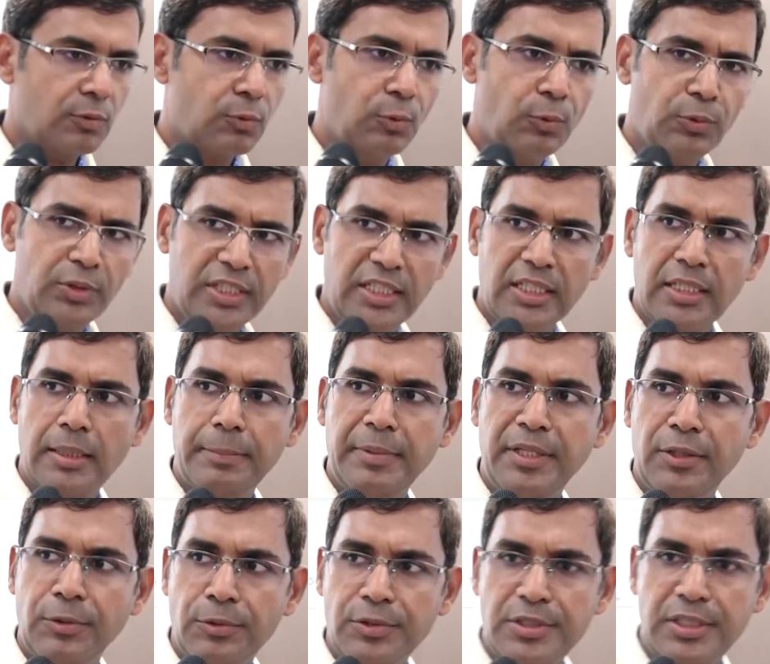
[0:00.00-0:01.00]
खून की
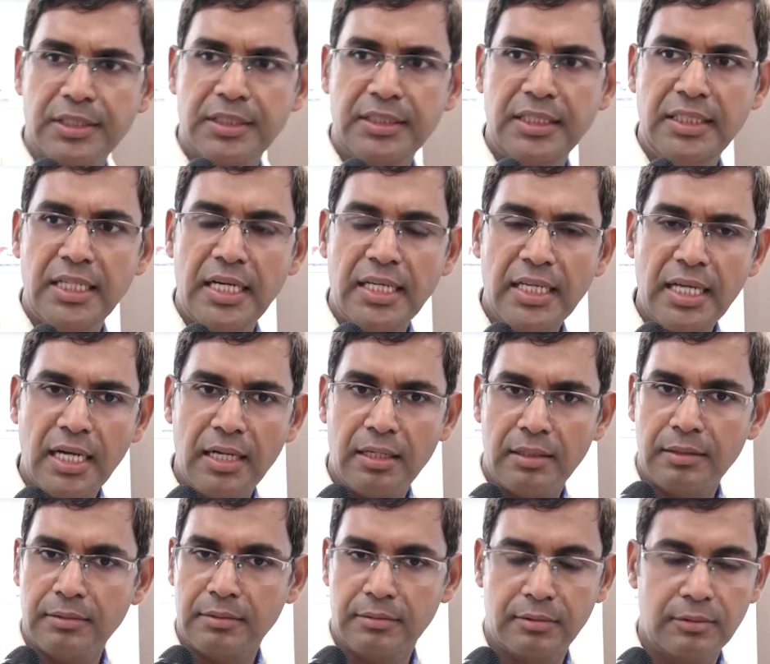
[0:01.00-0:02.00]
कमी हो सकती है या
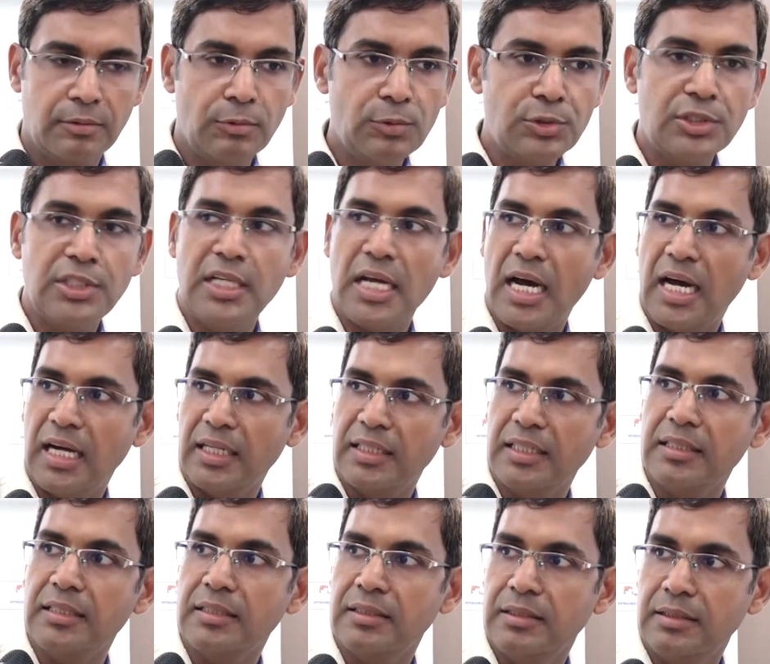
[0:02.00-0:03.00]
उसकी
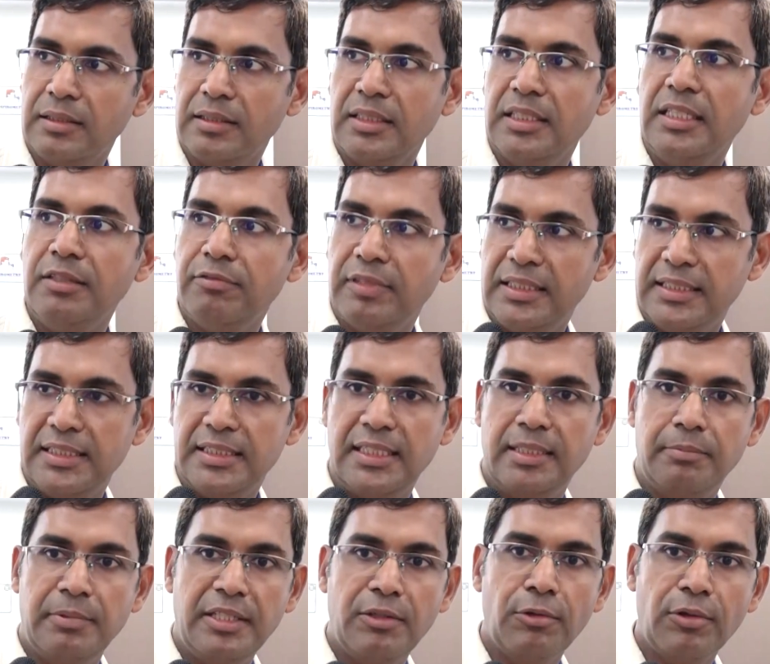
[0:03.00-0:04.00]
आदत की वजह
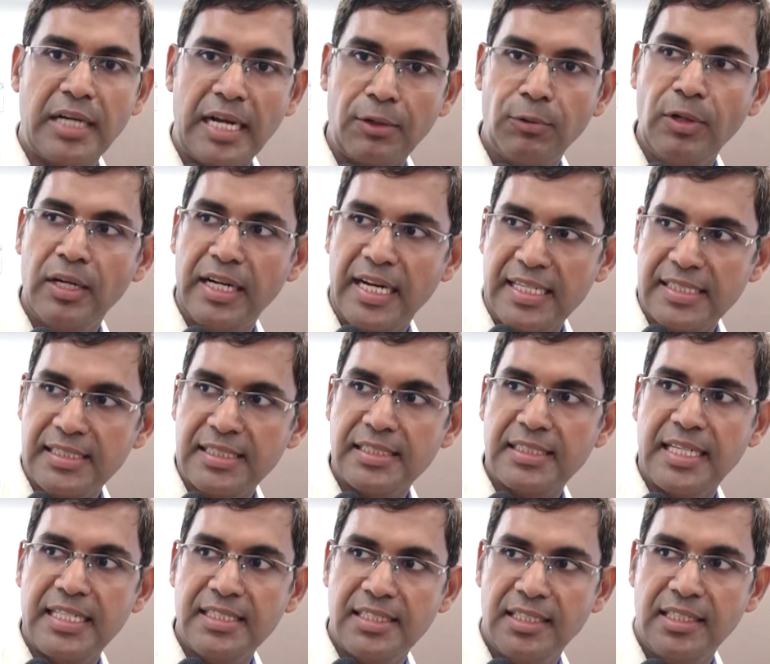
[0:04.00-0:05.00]
से भी वो रेगुलर
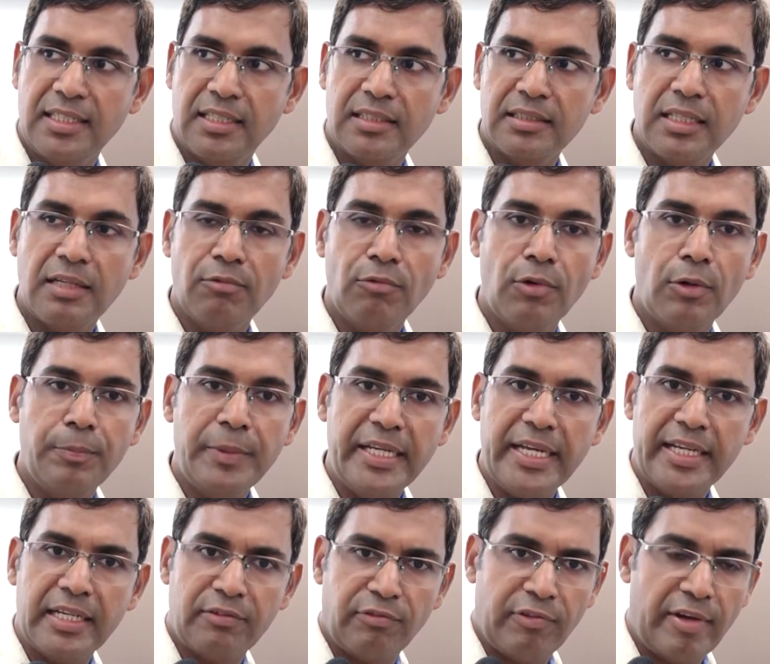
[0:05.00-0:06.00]
एक्सरसाइज नहीं करता वो
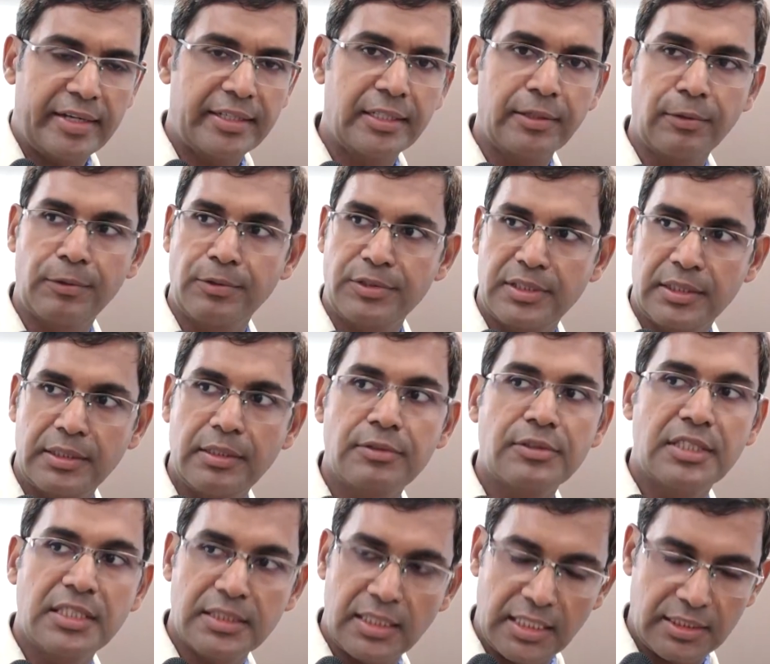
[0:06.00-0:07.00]
भी एक फैक्टर हो सकता है
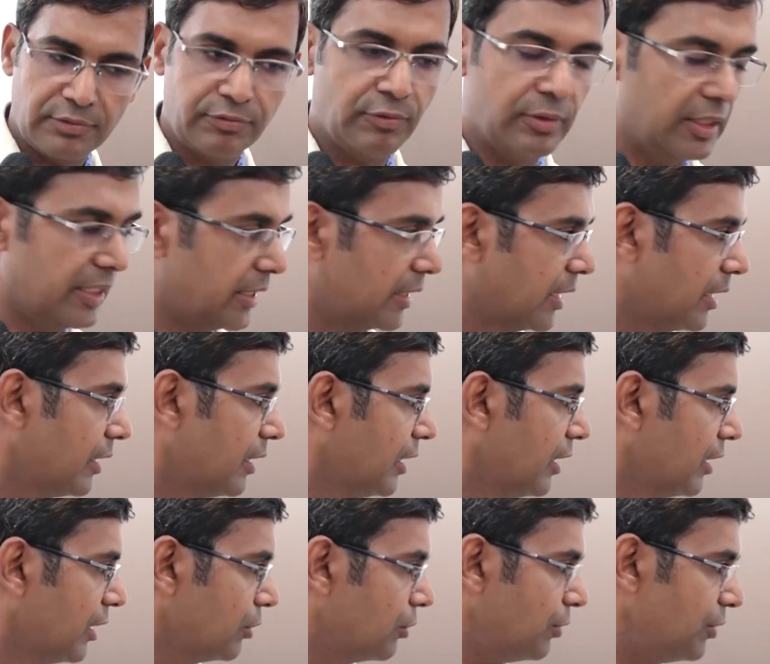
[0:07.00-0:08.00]
उसकी सांस फूलने का
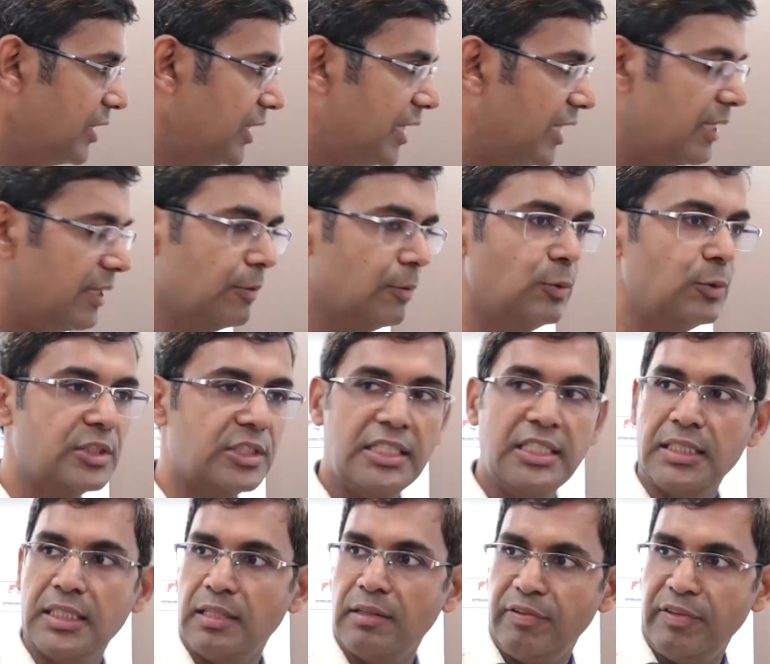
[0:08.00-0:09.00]
तो ये
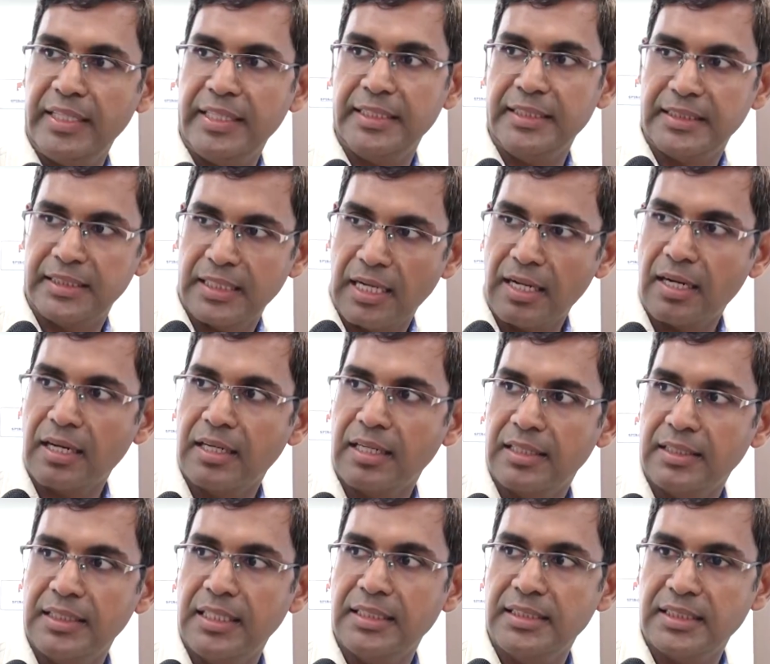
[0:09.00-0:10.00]
उसकी तरफ एक इशारा
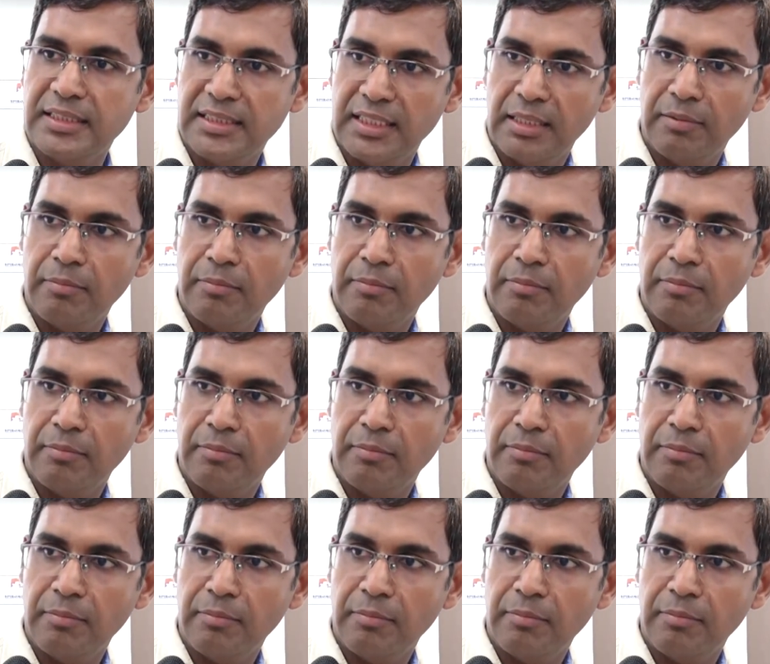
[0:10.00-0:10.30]
करती है जिससे